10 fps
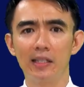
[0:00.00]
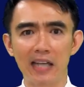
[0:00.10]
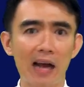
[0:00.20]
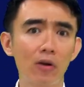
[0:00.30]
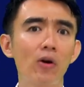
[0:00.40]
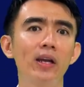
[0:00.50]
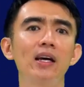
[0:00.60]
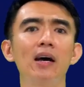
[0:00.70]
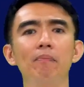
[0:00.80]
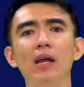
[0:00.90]
อย่างน้อยนะ
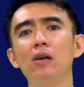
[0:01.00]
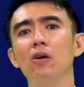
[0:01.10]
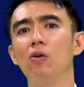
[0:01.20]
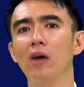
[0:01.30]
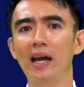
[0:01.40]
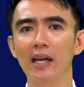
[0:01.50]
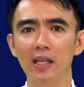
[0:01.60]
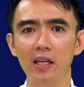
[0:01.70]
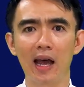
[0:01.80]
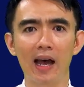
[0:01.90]
ครับในเรื่องของการอ
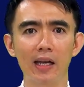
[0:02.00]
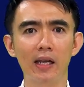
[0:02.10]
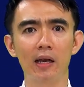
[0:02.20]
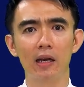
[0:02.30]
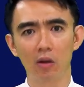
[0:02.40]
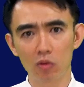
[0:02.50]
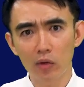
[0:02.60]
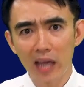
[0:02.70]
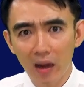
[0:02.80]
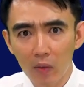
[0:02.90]
ธิษฐานเนี่ยเราต้อง
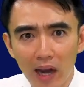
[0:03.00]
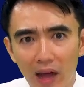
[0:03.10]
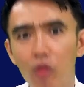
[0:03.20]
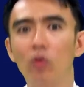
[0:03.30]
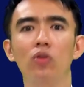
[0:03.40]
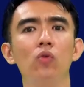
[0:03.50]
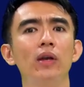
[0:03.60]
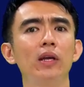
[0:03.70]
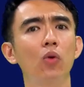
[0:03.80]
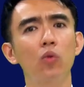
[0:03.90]
แยกเวลาส่วนตัว
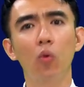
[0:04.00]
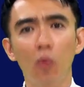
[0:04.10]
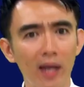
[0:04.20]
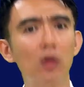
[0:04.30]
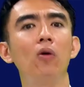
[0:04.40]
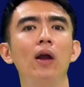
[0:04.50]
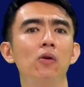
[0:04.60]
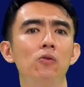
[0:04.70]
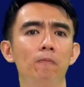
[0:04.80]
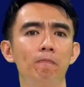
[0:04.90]
ในทุกๆวันของเรา
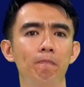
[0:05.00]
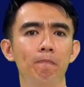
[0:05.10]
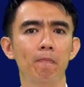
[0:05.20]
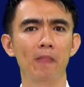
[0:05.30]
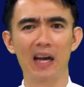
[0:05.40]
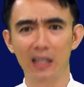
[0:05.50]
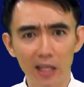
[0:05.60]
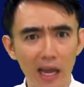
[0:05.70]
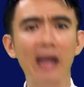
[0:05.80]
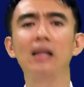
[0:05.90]
อธิษ
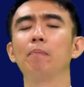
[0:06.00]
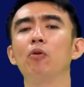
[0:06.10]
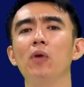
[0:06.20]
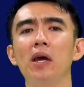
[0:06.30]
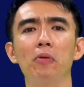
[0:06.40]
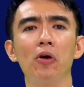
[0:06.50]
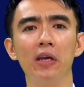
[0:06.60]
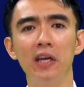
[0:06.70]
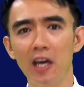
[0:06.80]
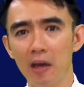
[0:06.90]
ฐานกับพระองค์ให้บ่อย
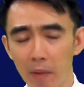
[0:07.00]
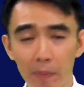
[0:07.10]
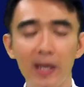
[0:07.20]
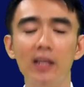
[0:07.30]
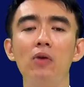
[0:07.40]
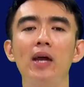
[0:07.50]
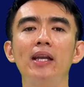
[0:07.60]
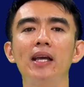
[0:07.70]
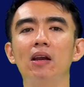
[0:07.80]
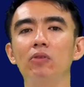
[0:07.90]
ไม่เพียงเท่านั้น
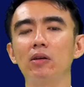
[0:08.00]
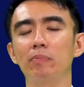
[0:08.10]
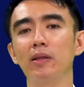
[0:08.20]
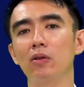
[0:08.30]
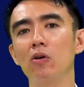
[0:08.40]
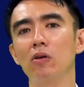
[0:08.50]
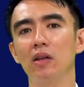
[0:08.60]
เนี่ยเราจำเป็นต้